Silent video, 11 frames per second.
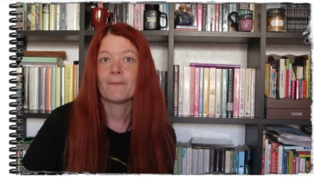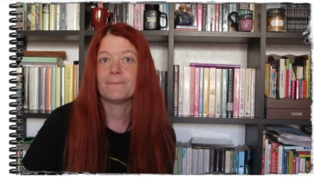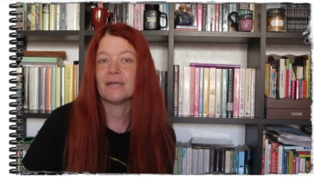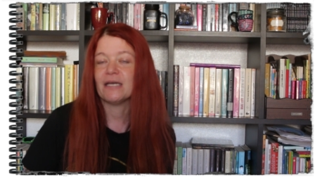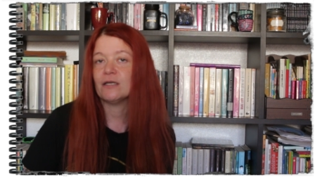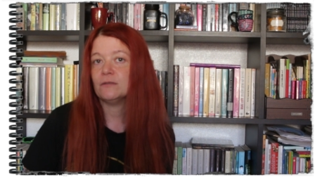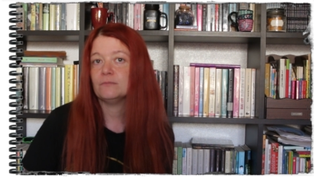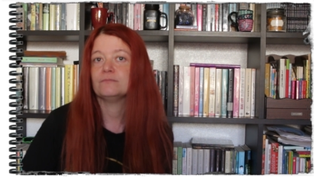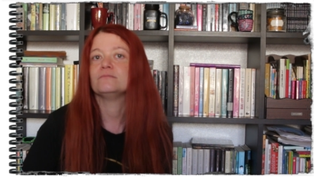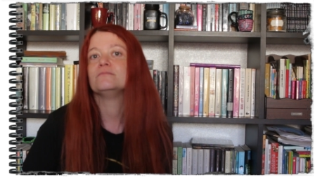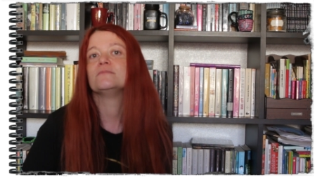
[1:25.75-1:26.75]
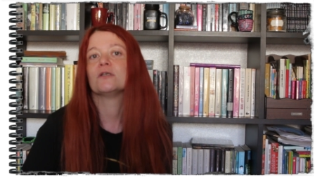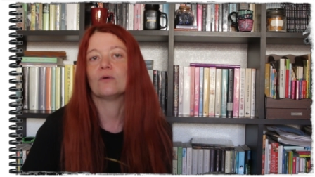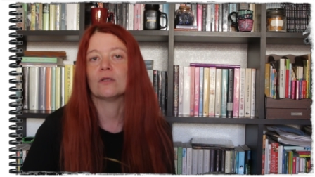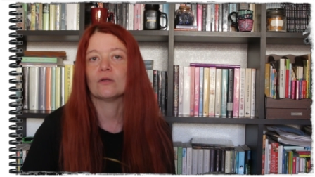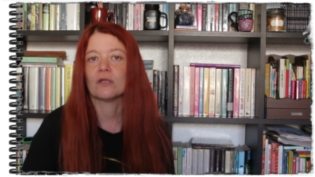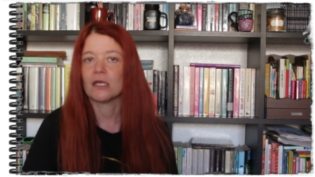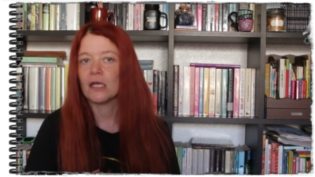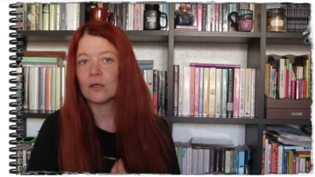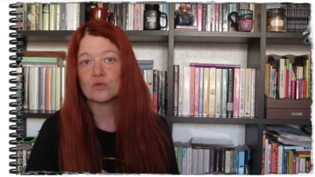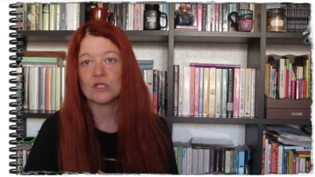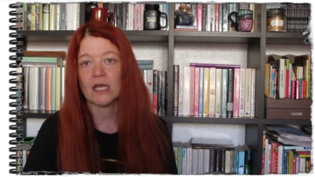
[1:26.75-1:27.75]
pero cuando tenéis
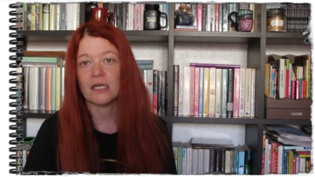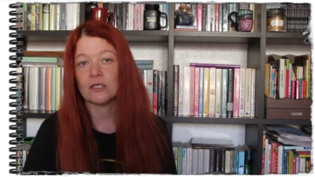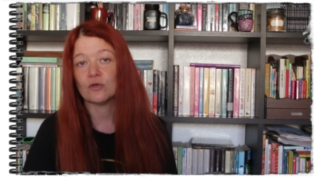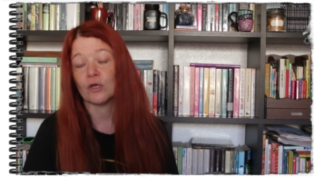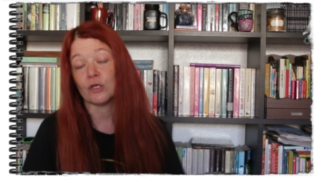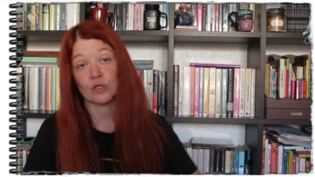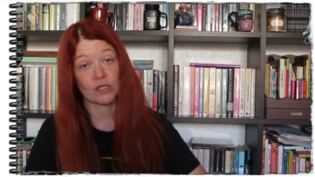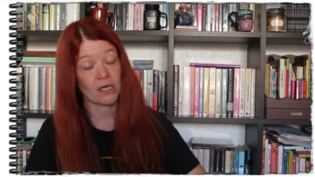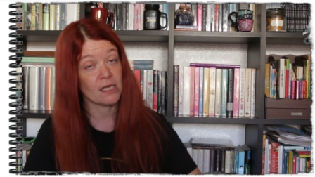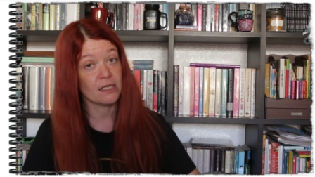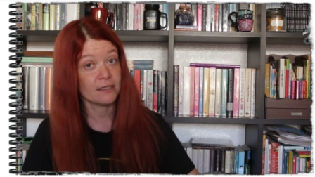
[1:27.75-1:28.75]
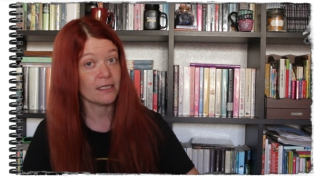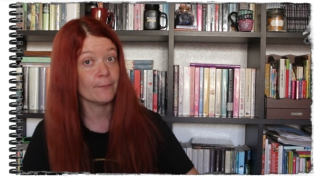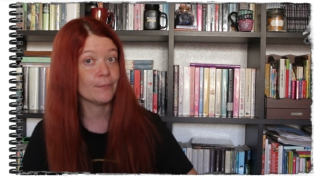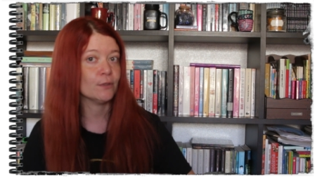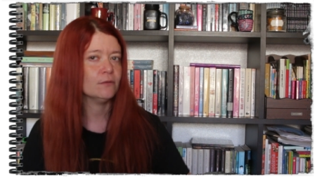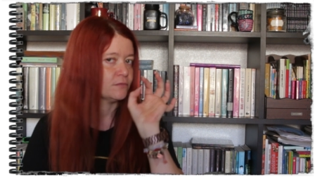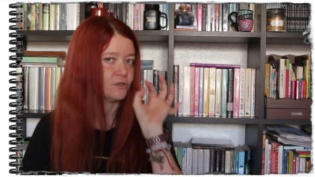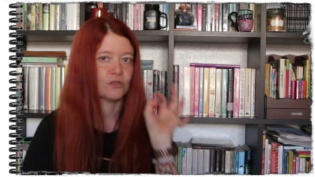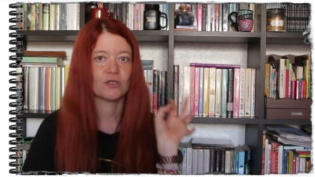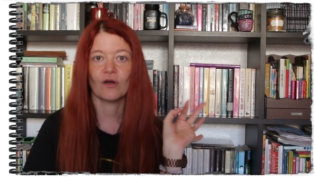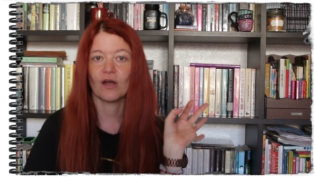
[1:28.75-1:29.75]
el gusanillo y no tenéis el tiempo,
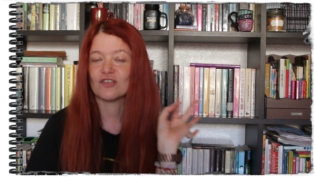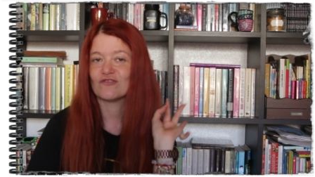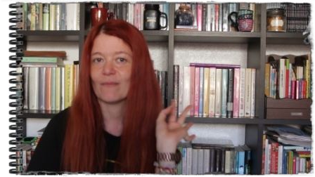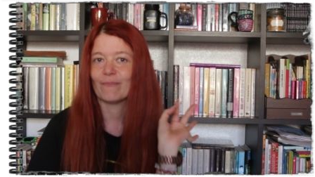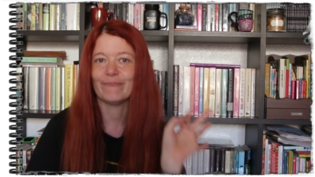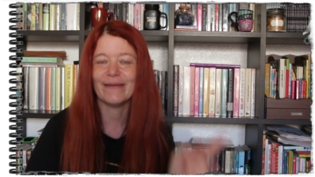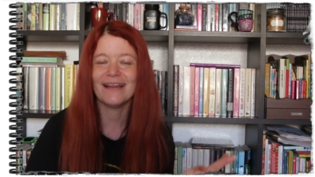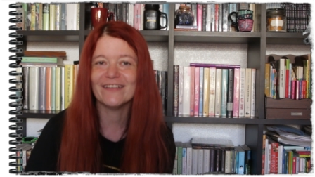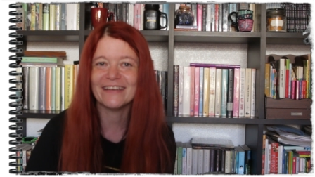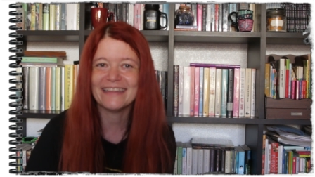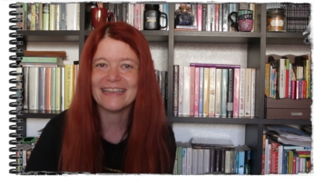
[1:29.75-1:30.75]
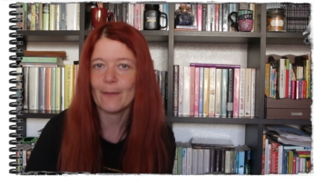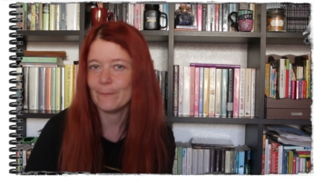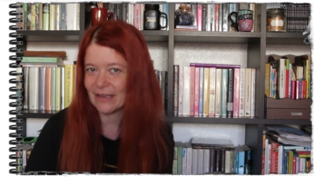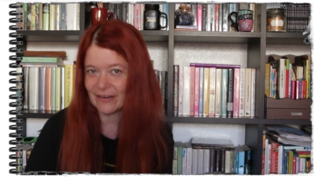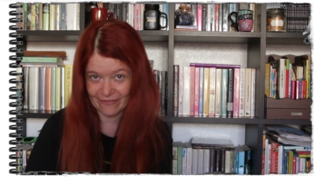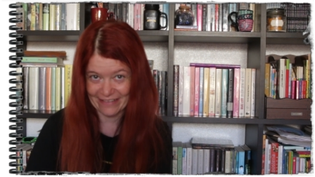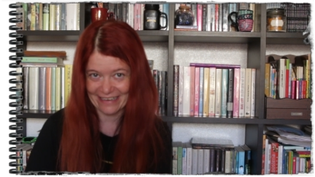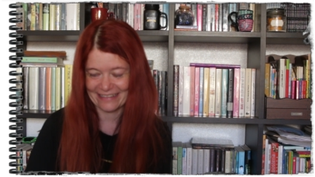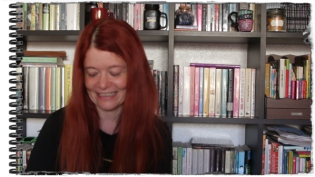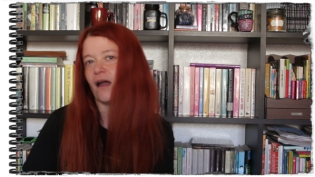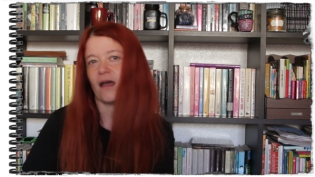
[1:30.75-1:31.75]
yo creo que es una pildorita
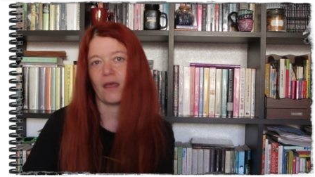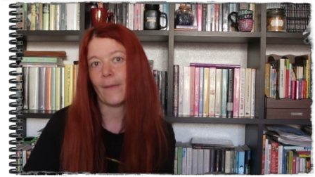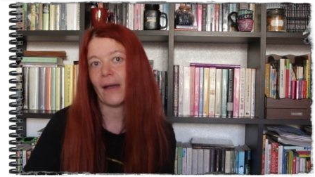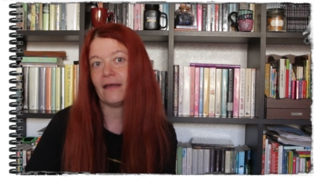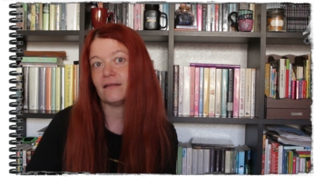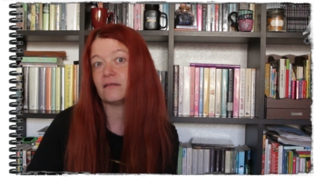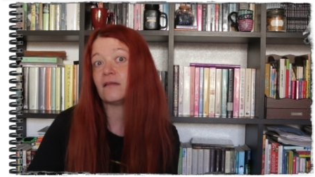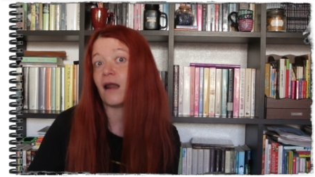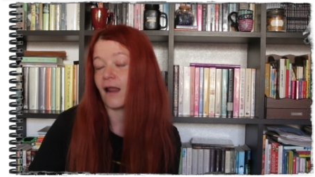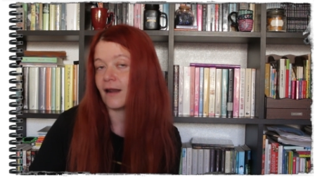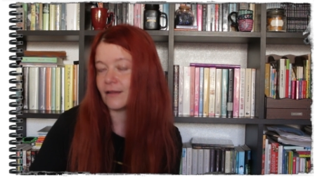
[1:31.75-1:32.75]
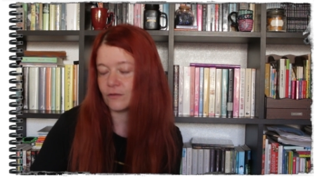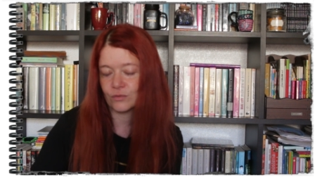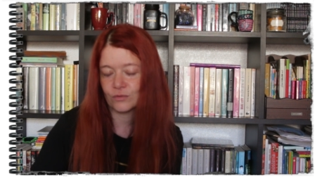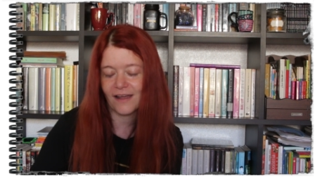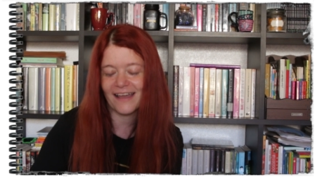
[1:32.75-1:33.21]
perfecta. Además, tras la lectura